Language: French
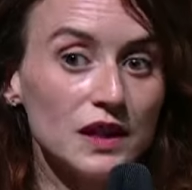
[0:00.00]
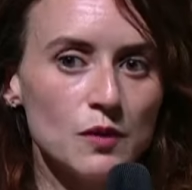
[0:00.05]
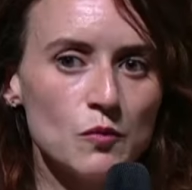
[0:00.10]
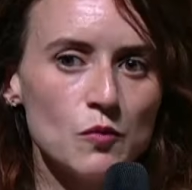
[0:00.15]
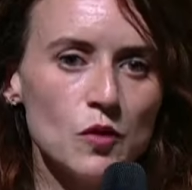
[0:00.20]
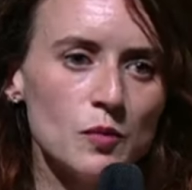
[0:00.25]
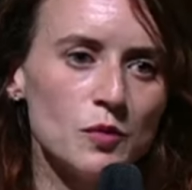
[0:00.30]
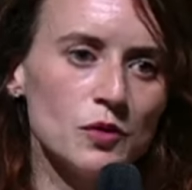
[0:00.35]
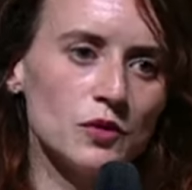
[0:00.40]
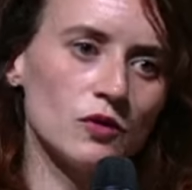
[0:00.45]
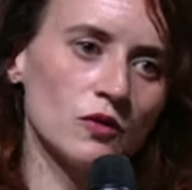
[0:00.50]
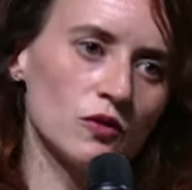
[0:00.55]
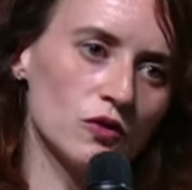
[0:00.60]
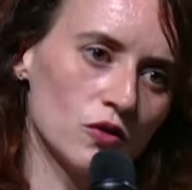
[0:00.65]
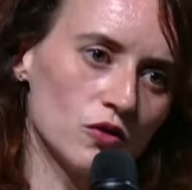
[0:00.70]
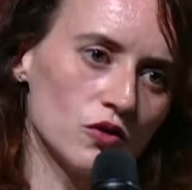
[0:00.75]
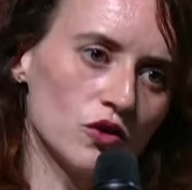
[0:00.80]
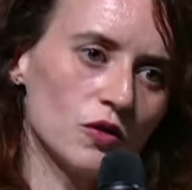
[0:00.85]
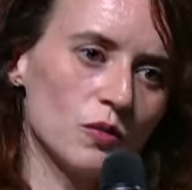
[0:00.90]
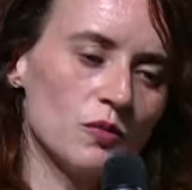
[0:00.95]
Et moi, pendant ce
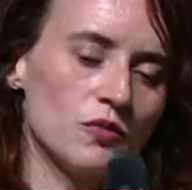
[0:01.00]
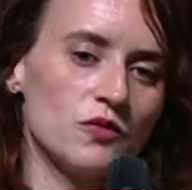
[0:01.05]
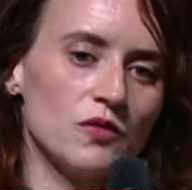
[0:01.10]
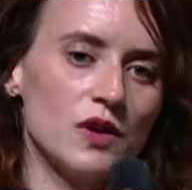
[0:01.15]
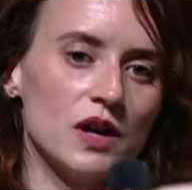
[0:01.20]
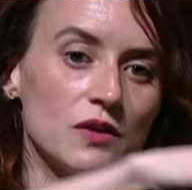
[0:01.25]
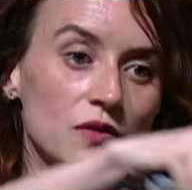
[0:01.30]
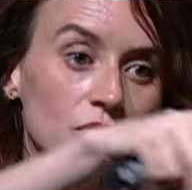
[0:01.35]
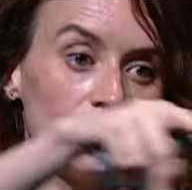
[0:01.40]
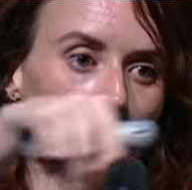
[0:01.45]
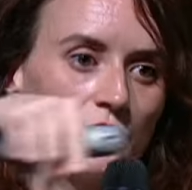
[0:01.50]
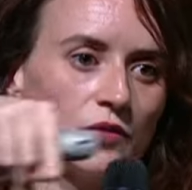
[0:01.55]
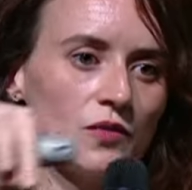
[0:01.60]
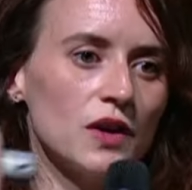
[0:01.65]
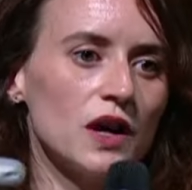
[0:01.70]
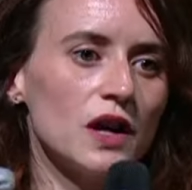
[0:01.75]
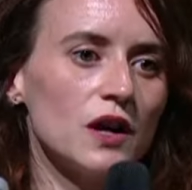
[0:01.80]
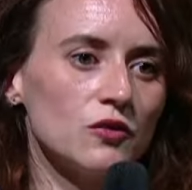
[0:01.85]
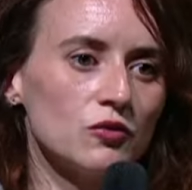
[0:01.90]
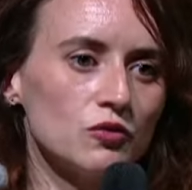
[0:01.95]
temps, je vais pouvoir vite
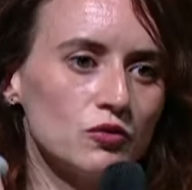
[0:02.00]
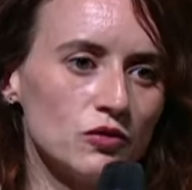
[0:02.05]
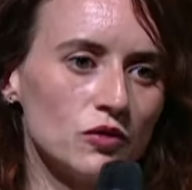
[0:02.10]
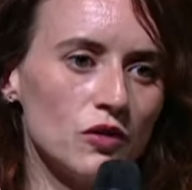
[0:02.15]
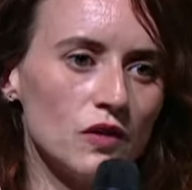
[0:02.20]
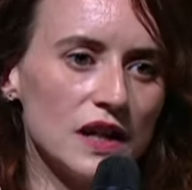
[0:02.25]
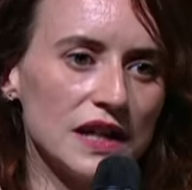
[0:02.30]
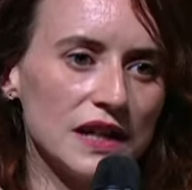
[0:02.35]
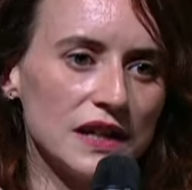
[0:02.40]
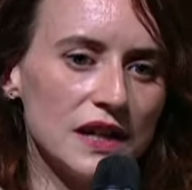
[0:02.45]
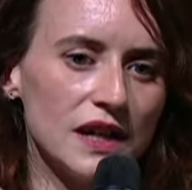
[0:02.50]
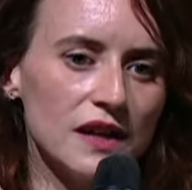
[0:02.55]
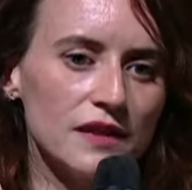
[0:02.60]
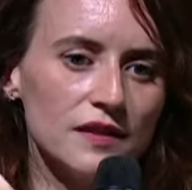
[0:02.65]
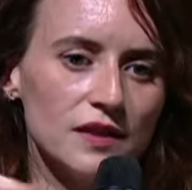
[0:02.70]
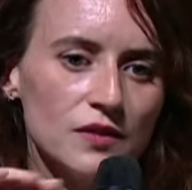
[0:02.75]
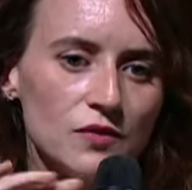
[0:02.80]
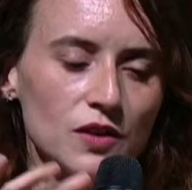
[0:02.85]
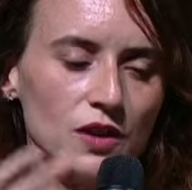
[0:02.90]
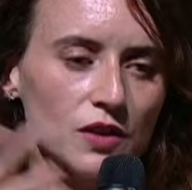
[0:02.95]
faire un tour dans la
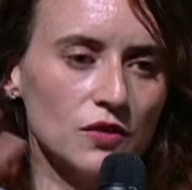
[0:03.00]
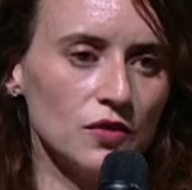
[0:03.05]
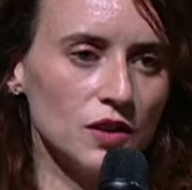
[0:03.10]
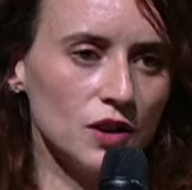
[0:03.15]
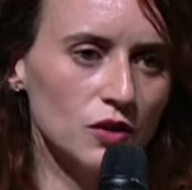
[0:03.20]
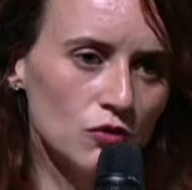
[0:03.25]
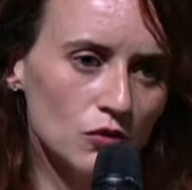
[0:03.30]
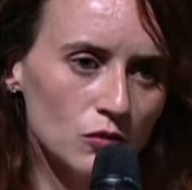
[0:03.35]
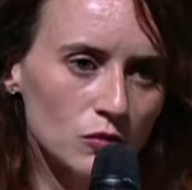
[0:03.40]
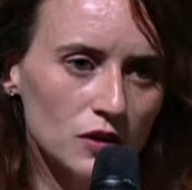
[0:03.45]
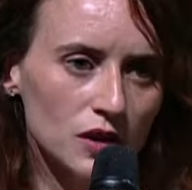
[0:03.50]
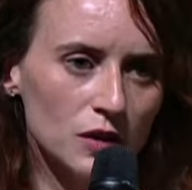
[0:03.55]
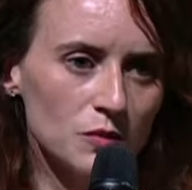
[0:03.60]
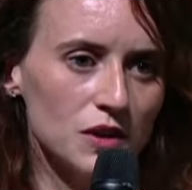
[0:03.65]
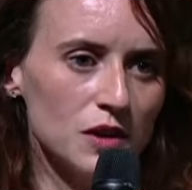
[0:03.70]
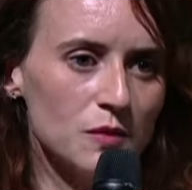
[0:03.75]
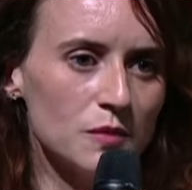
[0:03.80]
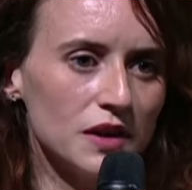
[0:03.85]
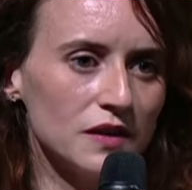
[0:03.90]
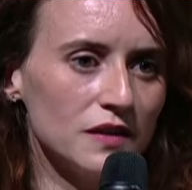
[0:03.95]
classe et vérifier que tout le monde a
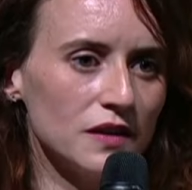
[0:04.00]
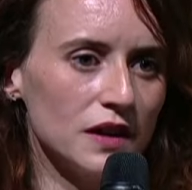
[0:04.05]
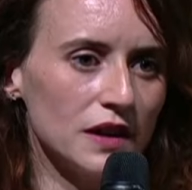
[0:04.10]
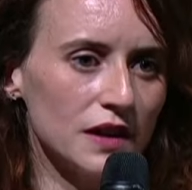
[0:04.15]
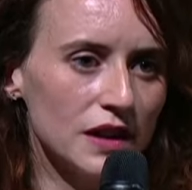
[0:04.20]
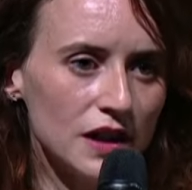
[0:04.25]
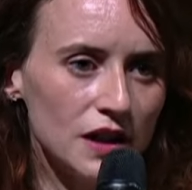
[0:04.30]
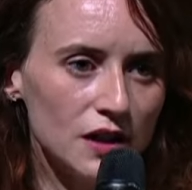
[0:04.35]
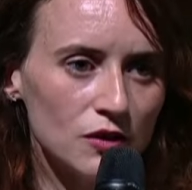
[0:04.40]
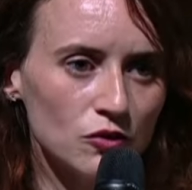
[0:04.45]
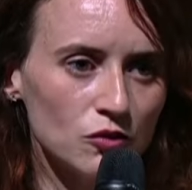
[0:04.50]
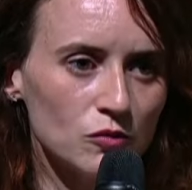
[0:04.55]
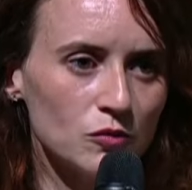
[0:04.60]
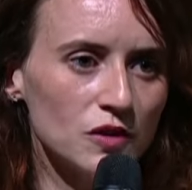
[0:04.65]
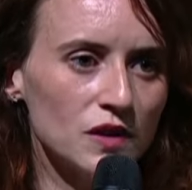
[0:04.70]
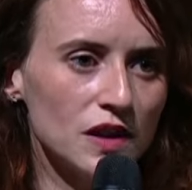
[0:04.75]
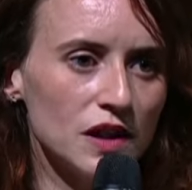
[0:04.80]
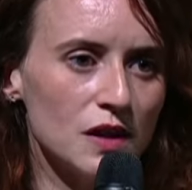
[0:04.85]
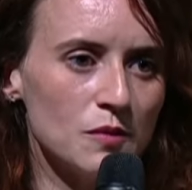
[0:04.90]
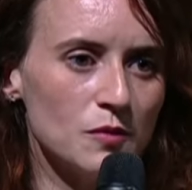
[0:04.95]
bien le matériel, tout le
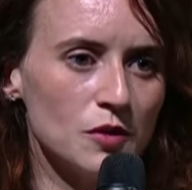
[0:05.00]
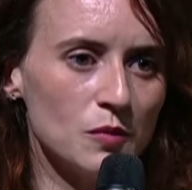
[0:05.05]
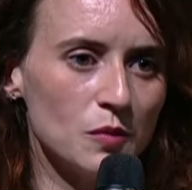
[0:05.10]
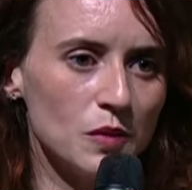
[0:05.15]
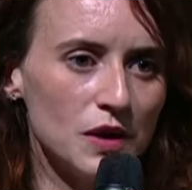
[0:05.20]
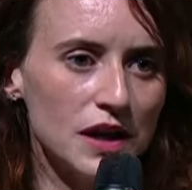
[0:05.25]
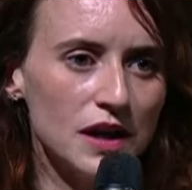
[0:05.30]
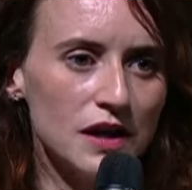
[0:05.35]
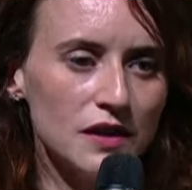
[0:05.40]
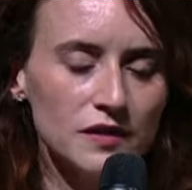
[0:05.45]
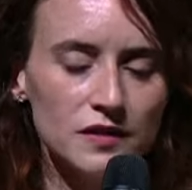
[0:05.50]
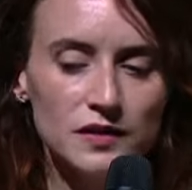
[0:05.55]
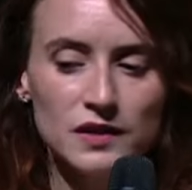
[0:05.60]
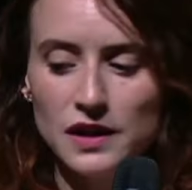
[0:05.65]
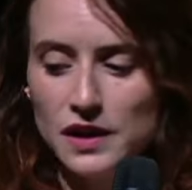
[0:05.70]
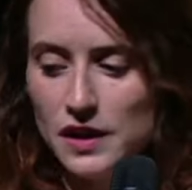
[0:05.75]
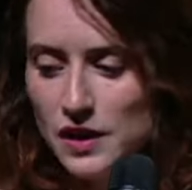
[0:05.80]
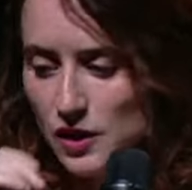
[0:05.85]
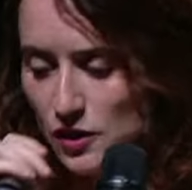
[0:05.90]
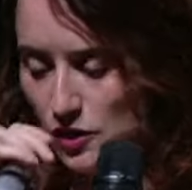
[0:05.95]
monde est à la bonne place,
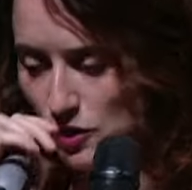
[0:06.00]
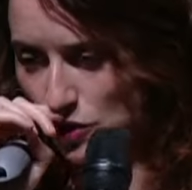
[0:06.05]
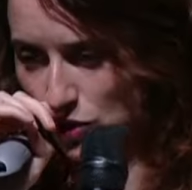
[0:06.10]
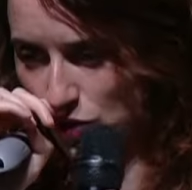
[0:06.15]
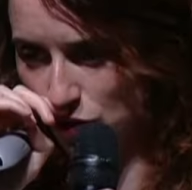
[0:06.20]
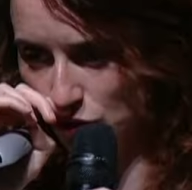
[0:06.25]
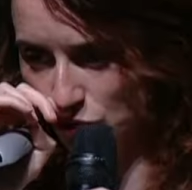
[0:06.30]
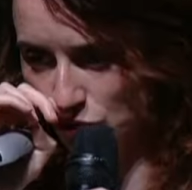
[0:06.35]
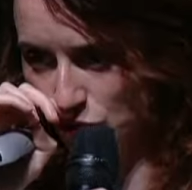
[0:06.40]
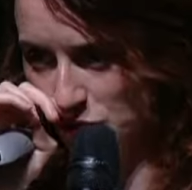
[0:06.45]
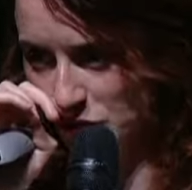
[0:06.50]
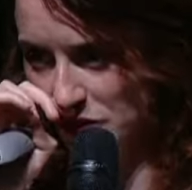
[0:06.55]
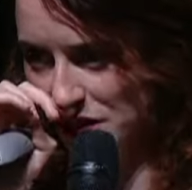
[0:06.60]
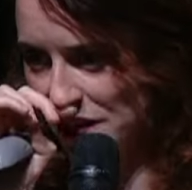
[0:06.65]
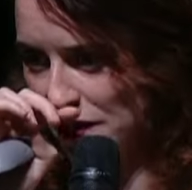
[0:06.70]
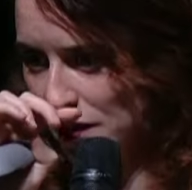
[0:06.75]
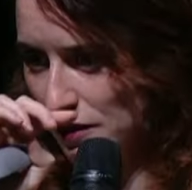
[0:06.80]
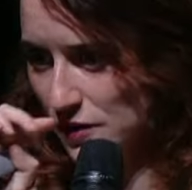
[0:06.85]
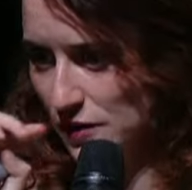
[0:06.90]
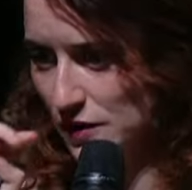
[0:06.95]
euh, tout le monde
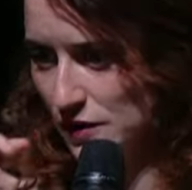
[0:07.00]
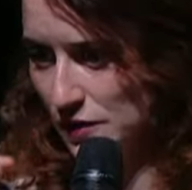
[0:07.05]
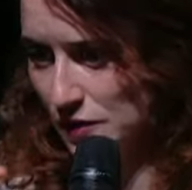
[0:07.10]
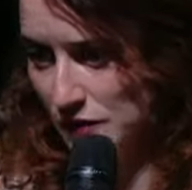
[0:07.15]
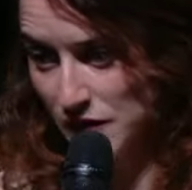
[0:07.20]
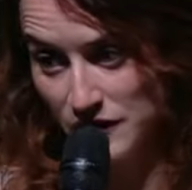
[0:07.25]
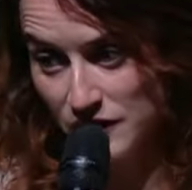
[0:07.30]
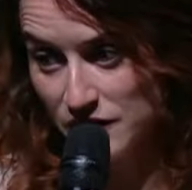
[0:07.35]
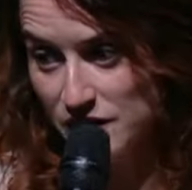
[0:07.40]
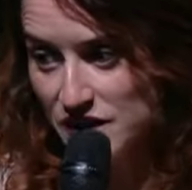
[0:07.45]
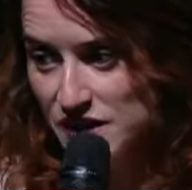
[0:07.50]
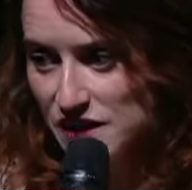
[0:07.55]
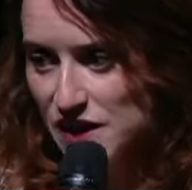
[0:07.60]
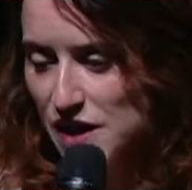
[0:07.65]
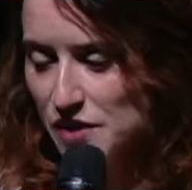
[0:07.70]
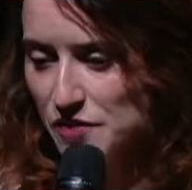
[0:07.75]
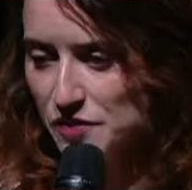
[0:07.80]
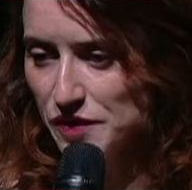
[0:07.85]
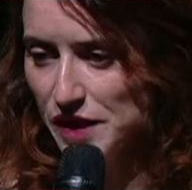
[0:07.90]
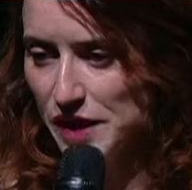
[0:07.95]
euh, sait ce qu'il
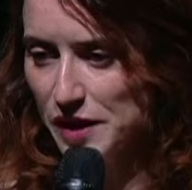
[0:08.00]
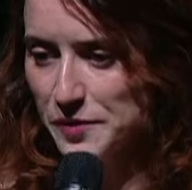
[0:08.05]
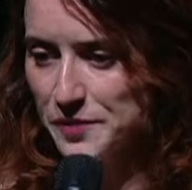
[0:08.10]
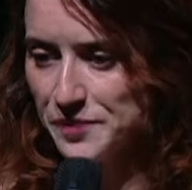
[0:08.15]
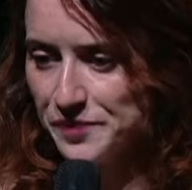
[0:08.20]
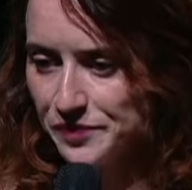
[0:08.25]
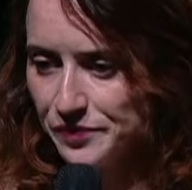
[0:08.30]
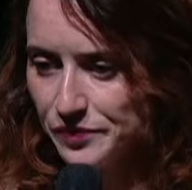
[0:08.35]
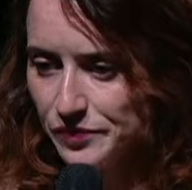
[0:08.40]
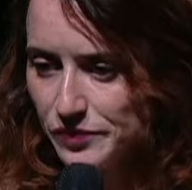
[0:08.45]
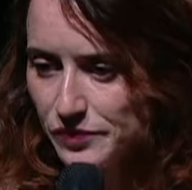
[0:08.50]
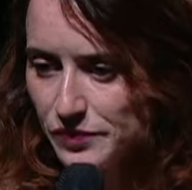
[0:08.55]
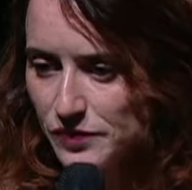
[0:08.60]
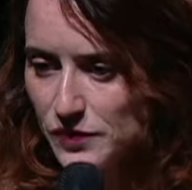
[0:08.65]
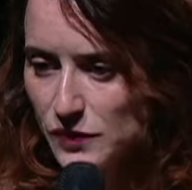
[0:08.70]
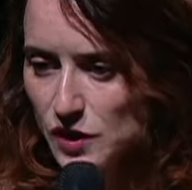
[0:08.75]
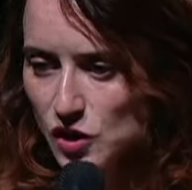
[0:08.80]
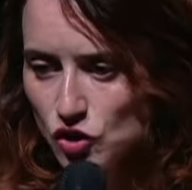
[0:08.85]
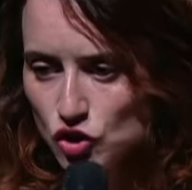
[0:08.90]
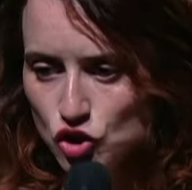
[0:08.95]
a à faire.
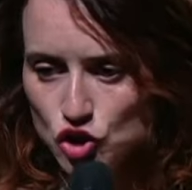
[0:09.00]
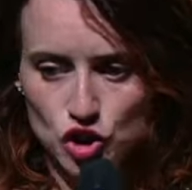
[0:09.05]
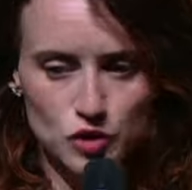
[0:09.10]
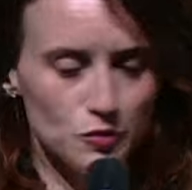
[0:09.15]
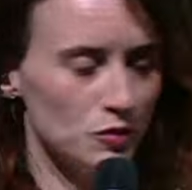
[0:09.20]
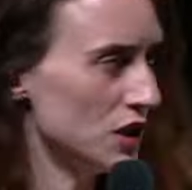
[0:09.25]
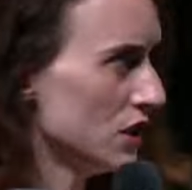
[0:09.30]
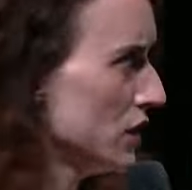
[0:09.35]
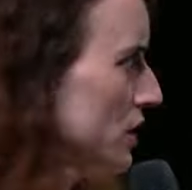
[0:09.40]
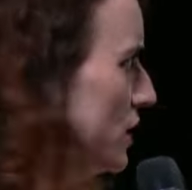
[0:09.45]
J'ai mis